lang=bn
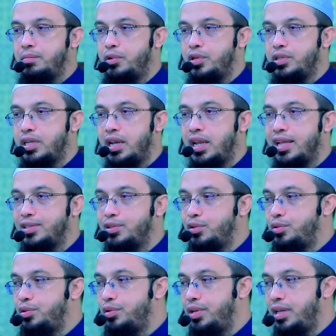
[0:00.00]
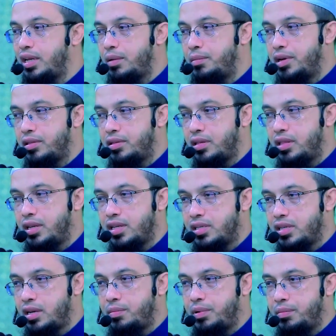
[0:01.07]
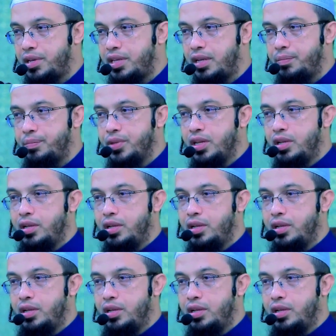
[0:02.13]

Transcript: সাল্লাম বলেছেন লাতুত্রুনি কামাতরতে নাসারাবনা মারিয়াম